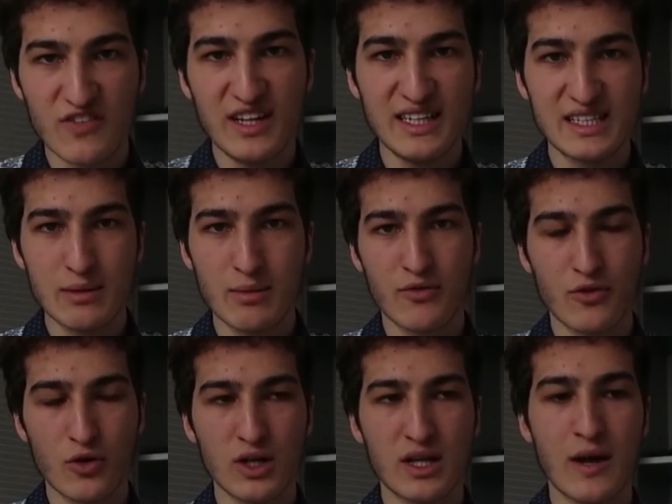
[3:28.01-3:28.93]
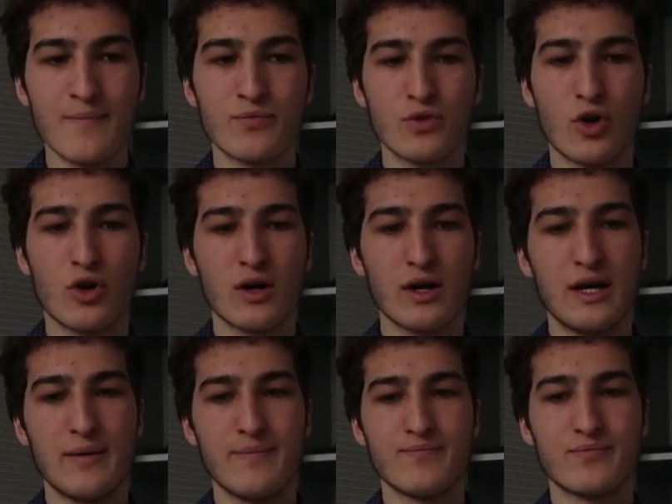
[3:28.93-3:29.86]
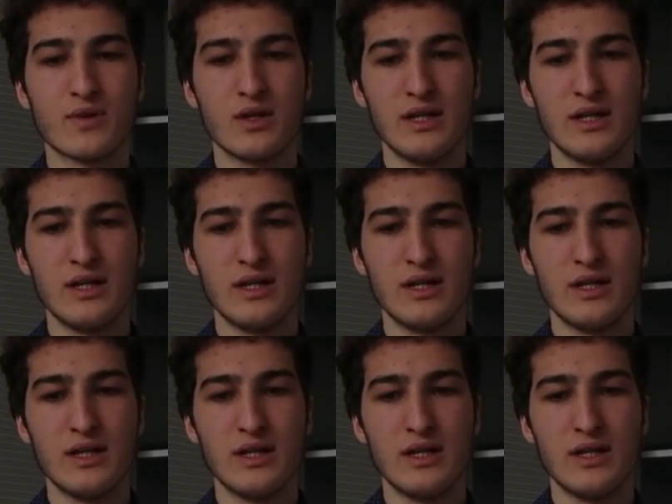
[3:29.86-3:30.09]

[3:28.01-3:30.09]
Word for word: wenn jetzt jemand von euch noch ähm,